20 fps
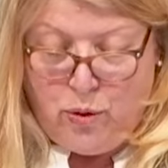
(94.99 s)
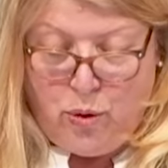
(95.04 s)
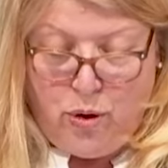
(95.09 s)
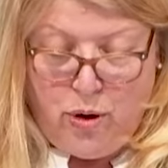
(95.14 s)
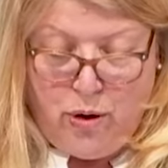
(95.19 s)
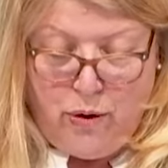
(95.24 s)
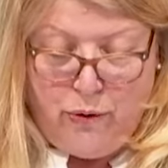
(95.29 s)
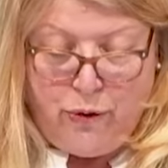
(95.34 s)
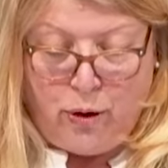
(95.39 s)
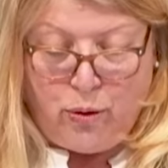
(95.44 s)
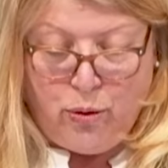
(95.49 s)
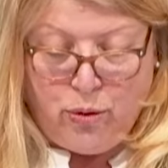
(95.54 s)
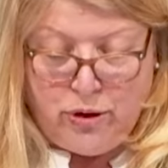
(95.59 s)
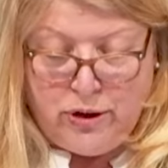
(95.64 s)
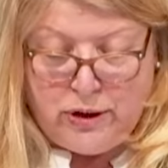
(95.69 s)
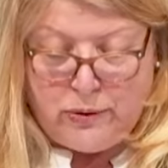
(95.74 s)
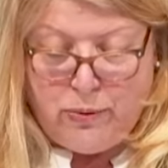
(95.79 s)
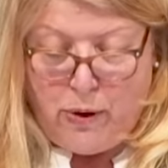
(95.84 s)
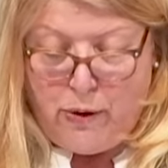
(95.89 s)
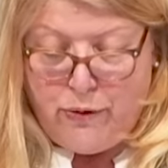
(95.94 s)
Höhe von
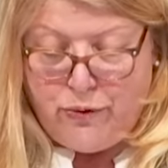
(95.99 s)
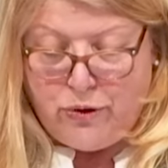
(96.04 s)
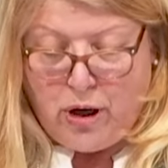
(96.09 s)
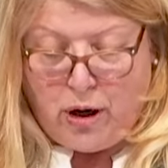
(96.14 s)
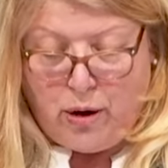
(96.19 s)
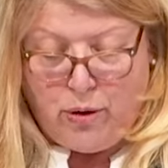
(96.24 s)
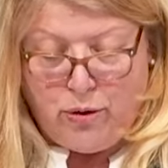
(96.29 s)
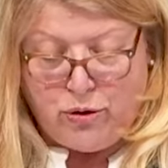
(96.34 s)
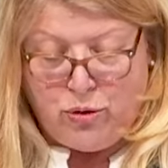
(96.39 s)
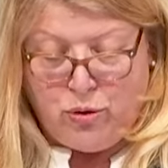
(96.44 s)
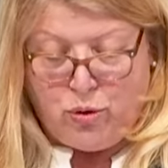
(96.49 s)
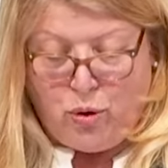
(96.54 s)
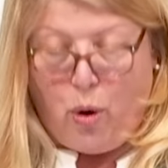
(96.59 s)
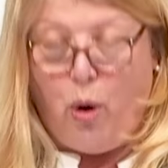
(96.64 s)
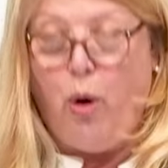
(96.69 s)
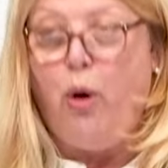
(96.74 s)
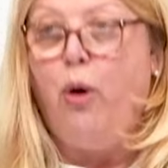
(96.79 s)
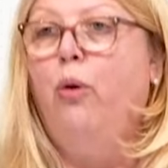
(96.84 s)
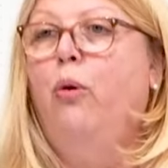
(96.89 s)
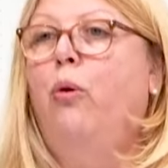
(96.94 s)
rund 12.000
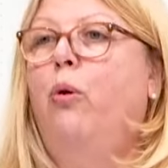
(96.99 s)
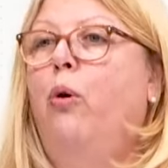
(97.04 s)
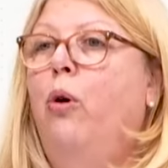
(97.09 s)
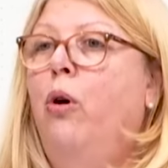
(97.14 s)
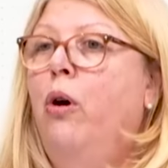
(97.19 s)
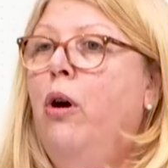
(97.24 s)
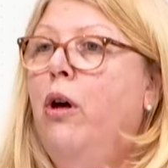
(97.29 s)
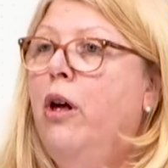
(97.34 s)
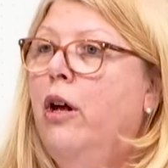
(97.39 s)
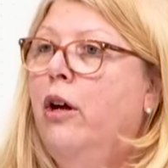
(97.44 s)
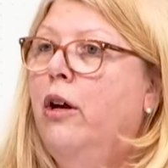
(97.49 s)
Euro